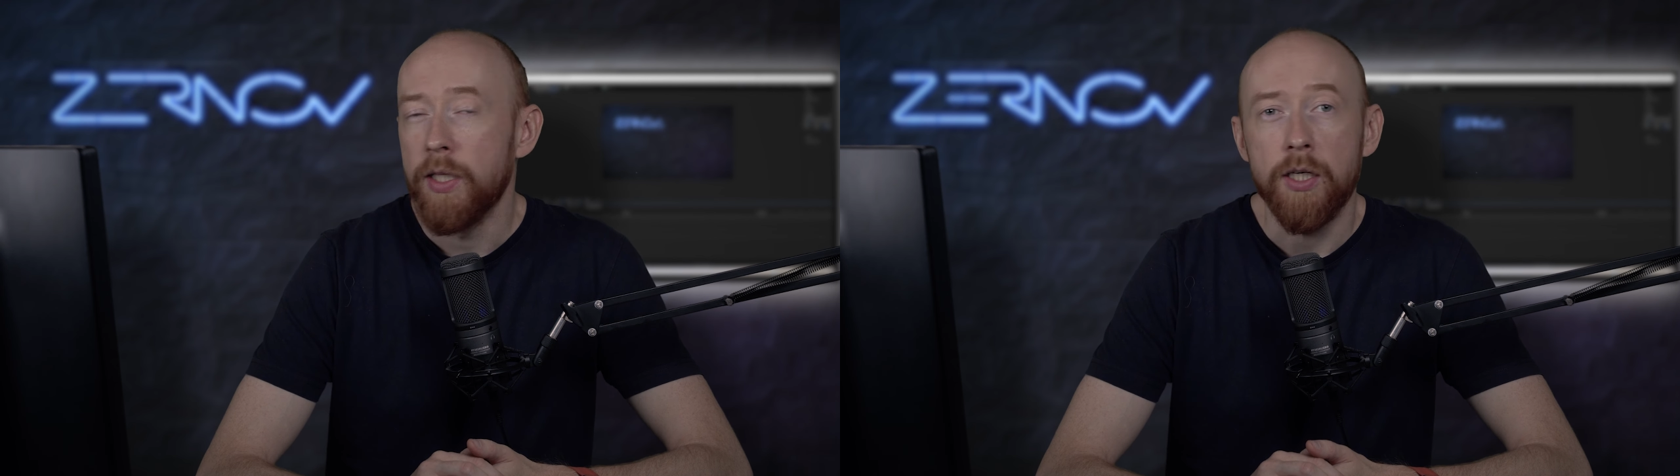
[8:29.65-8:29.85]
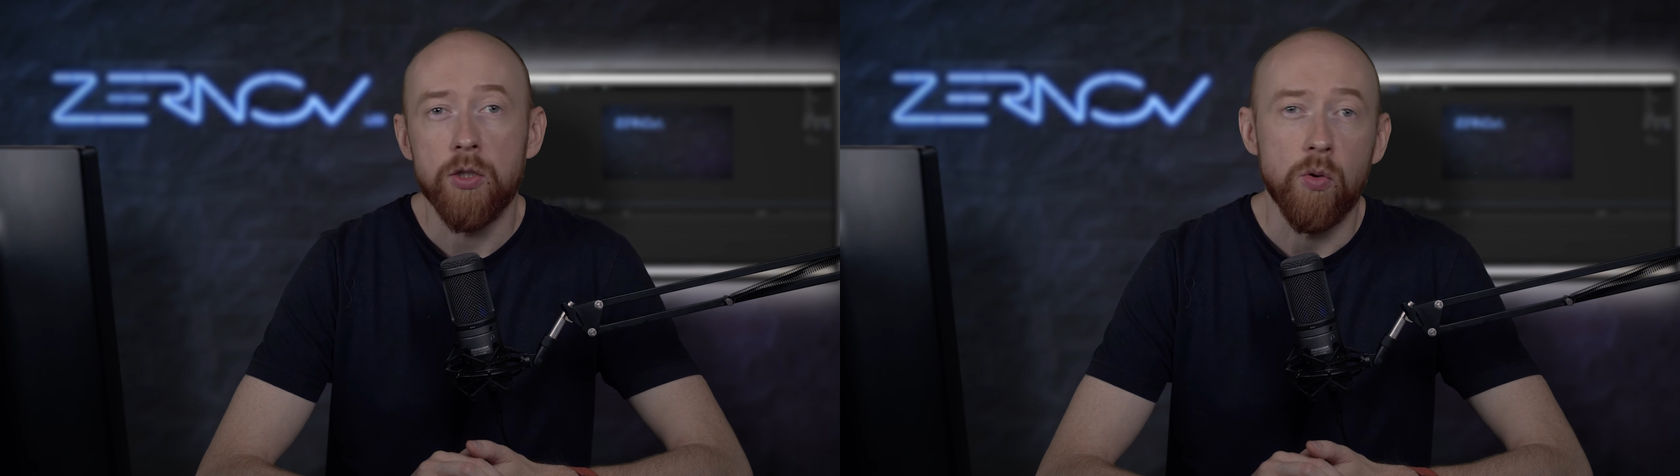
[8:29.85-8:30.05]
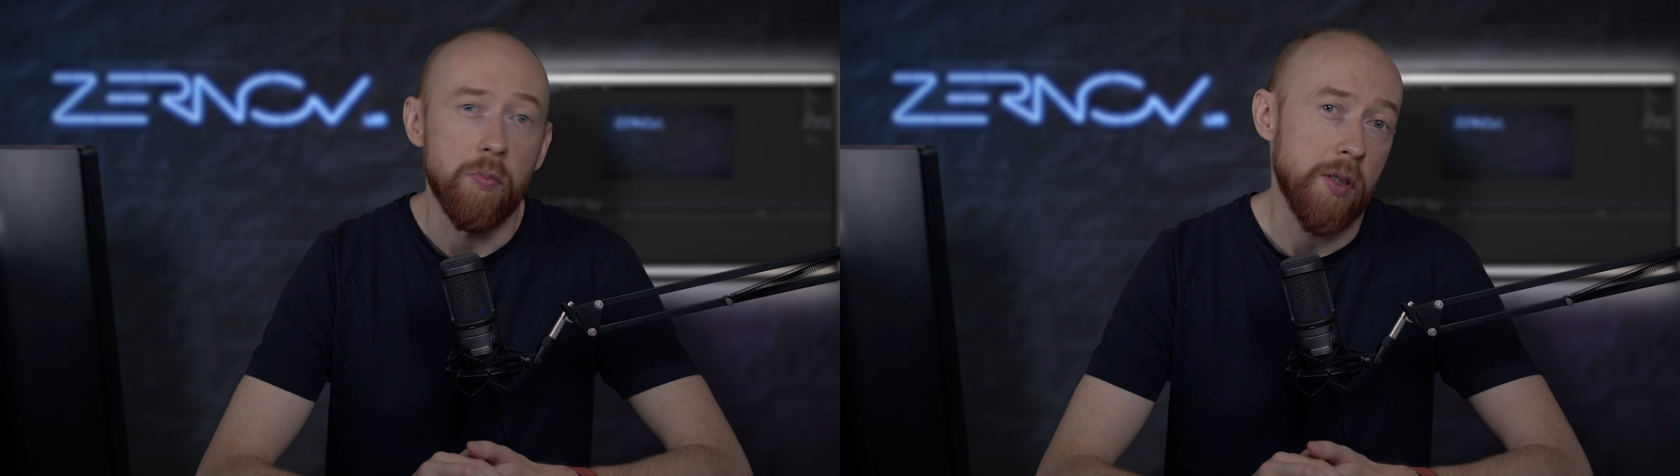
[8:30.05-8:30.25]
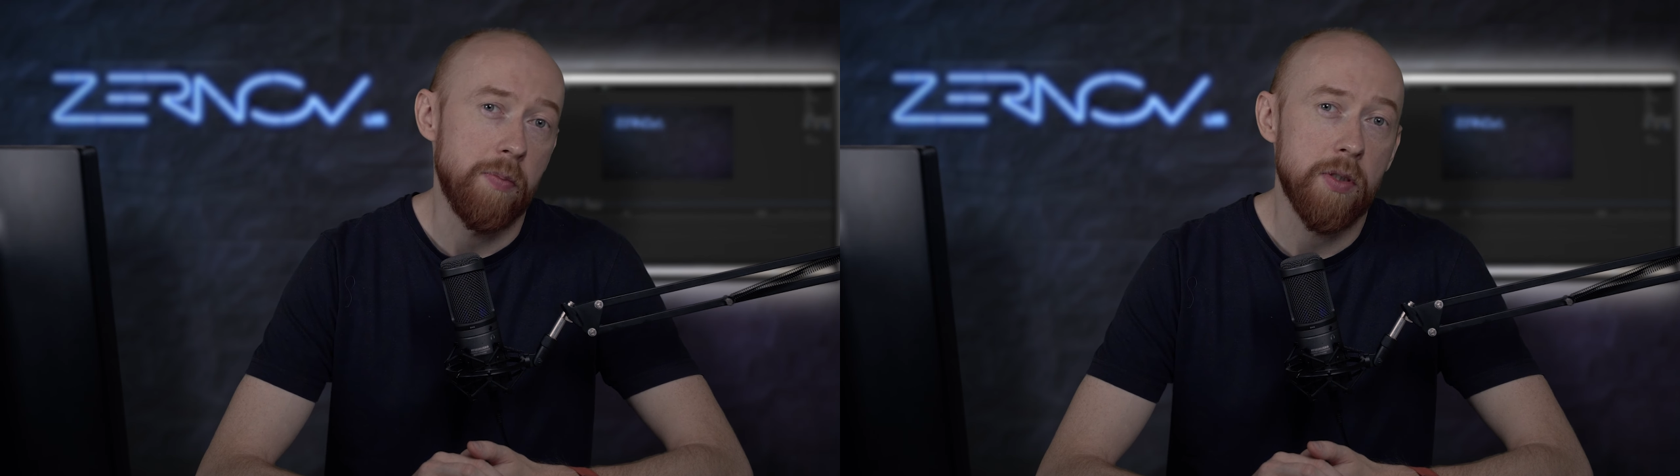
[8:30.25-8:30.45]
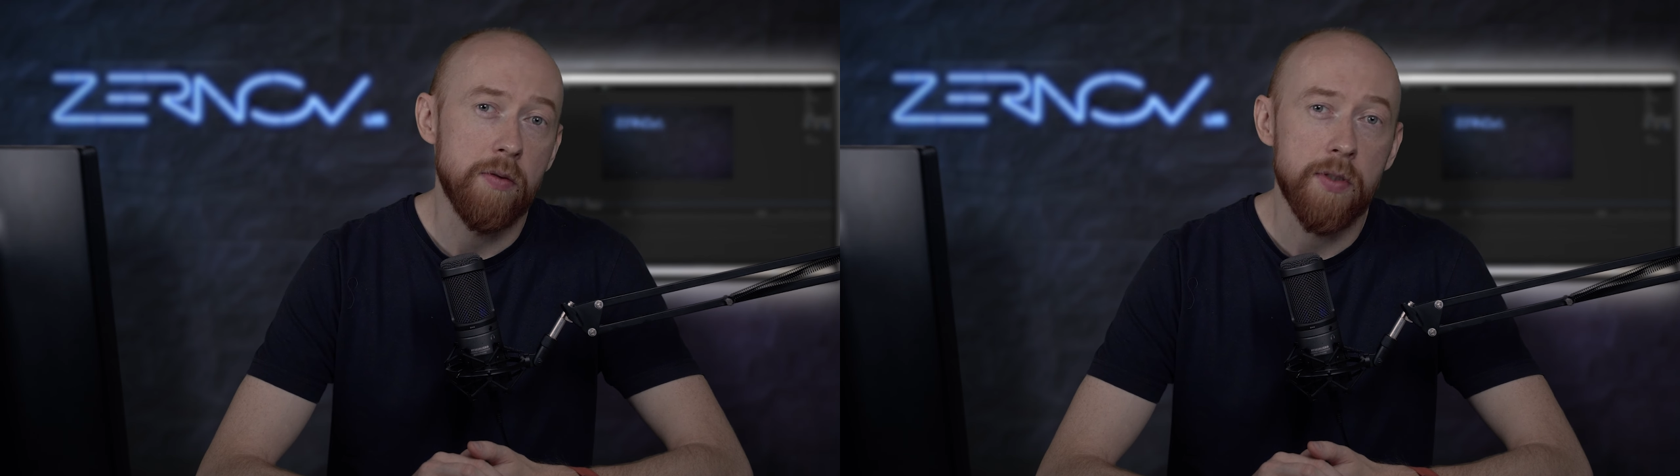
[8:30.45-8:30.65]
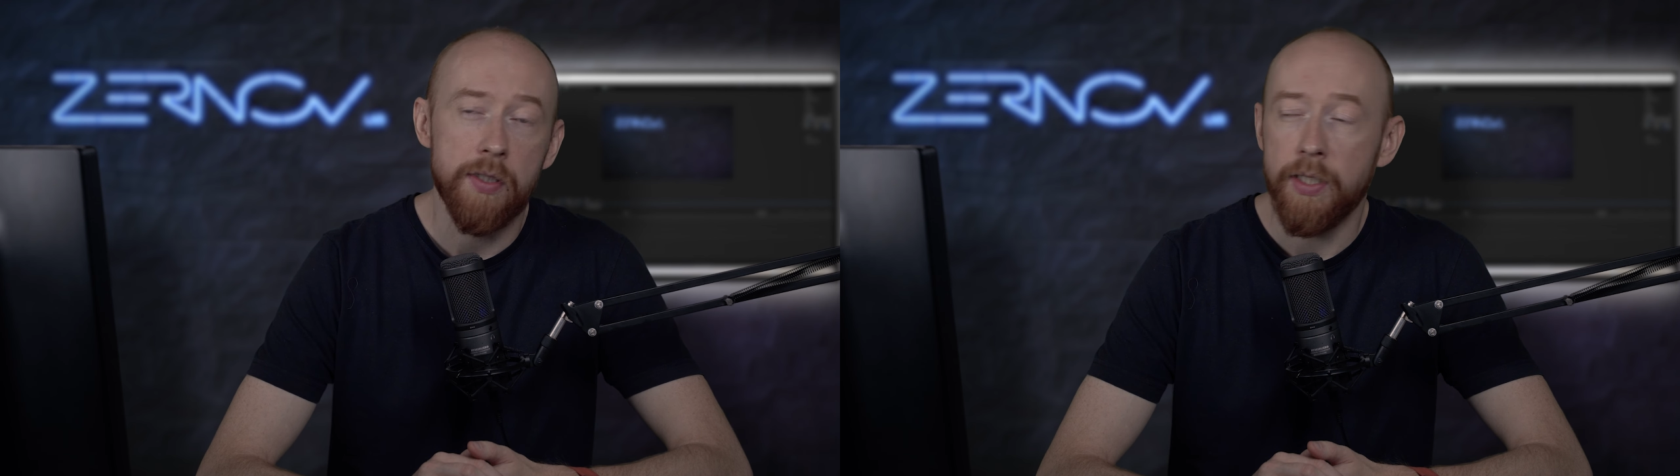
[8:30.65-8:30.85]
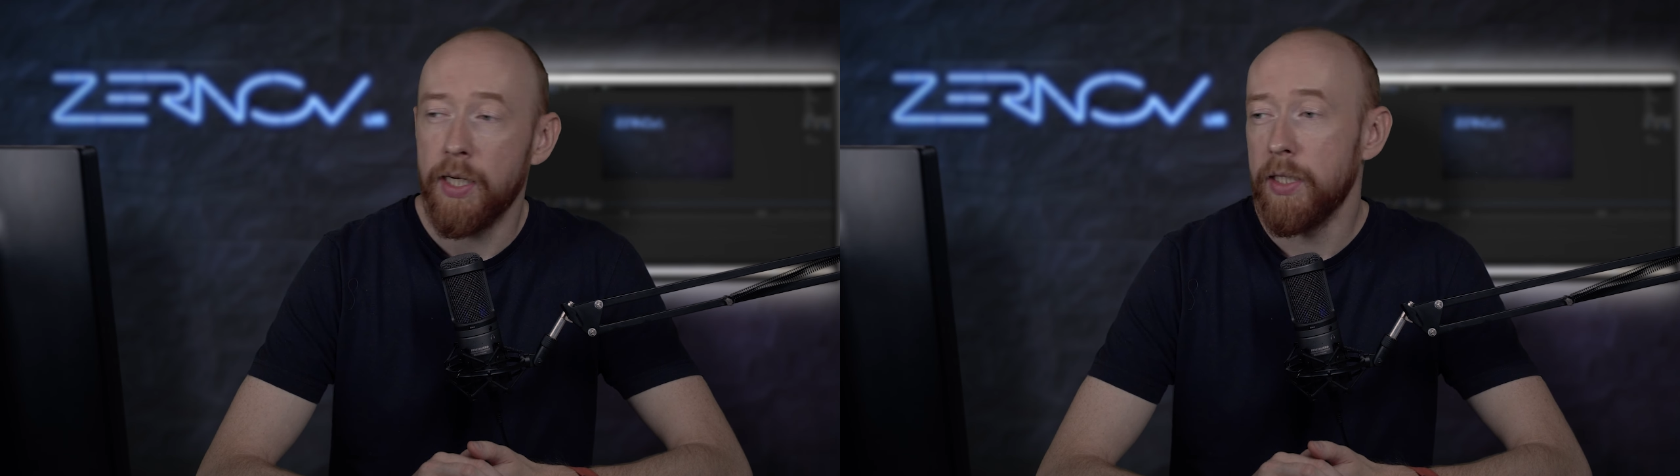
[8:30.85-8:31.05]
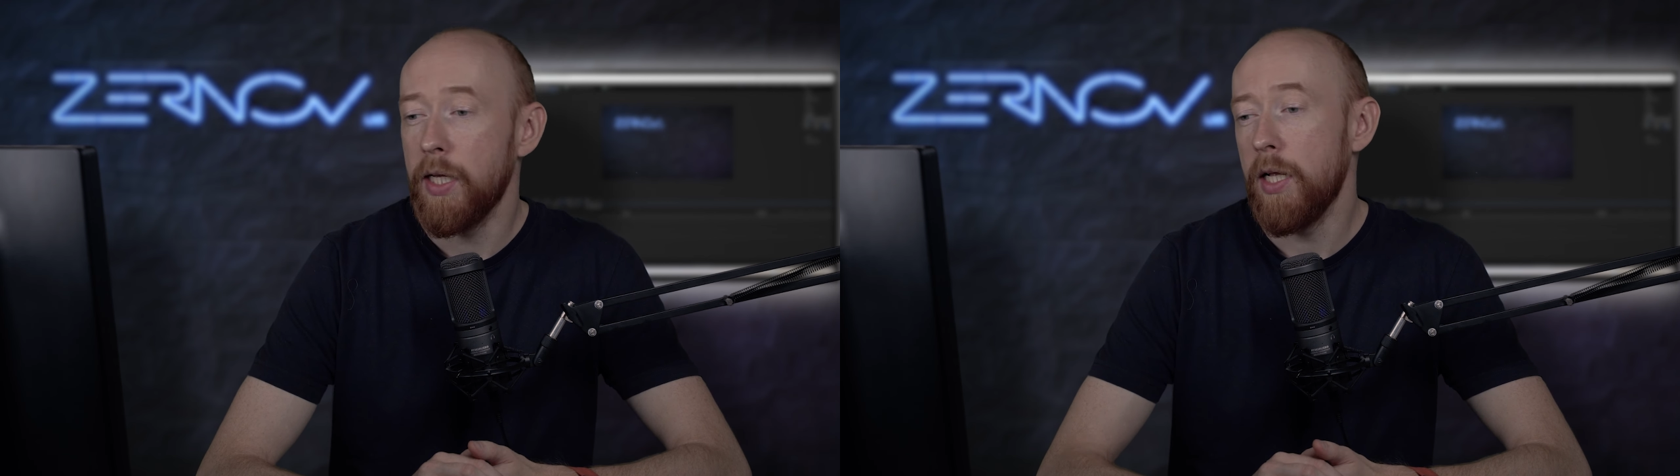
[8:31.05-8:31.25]
Так что подписывайтесь на
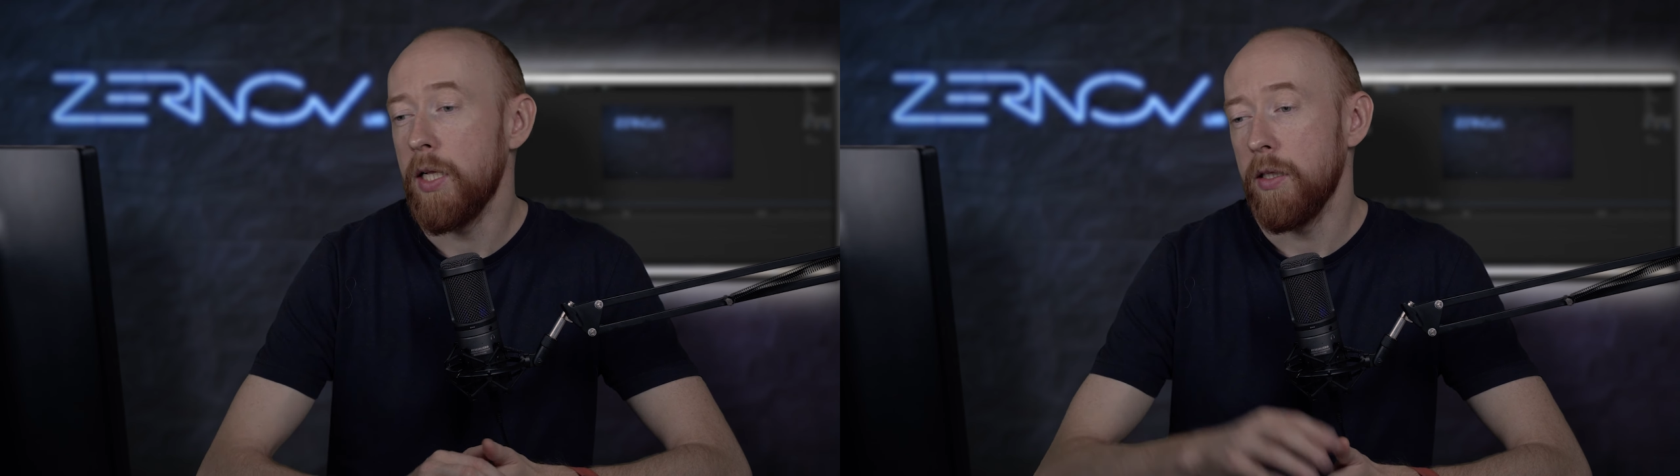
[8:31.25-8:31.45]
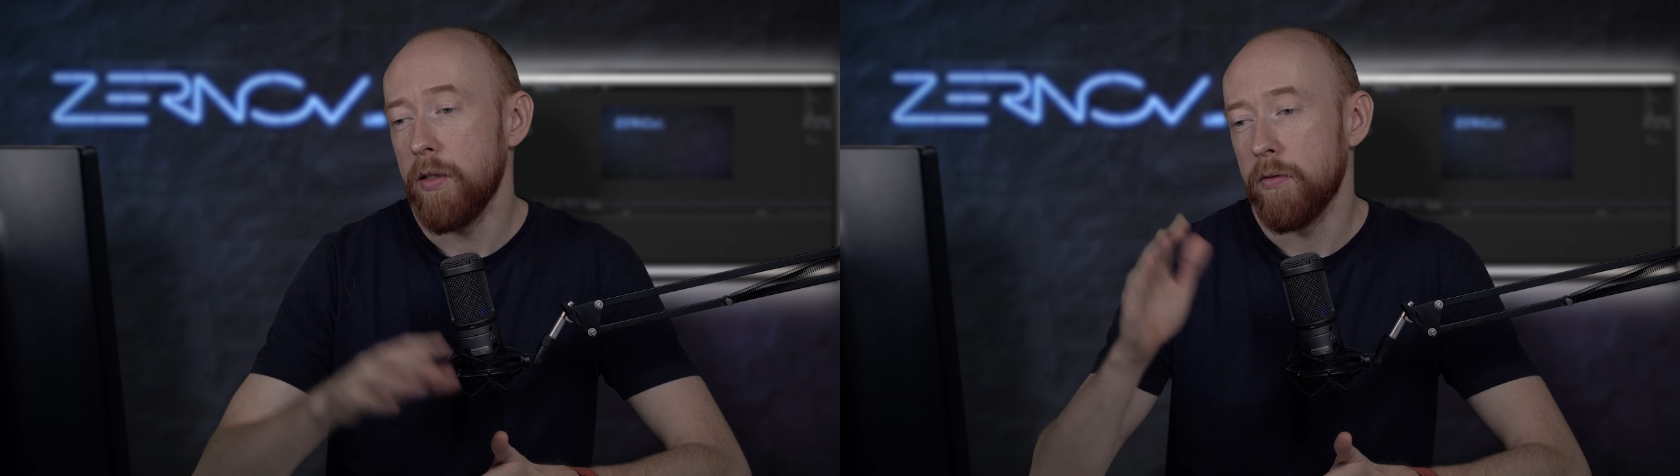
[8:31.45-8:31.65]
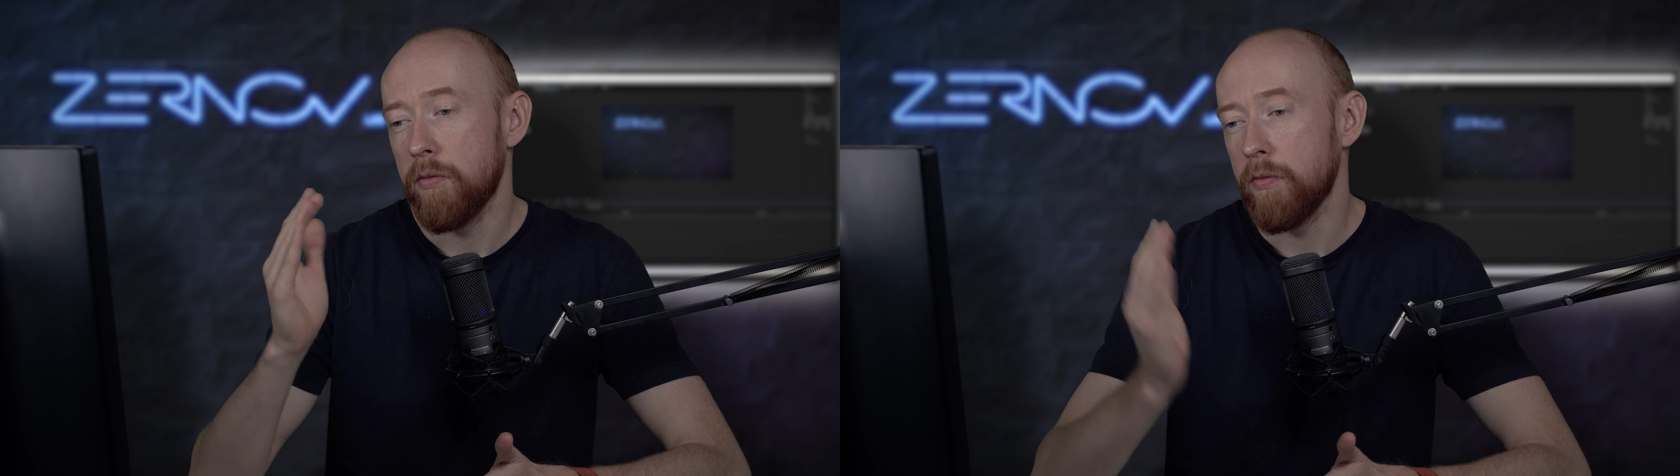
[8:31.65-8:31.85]
канал,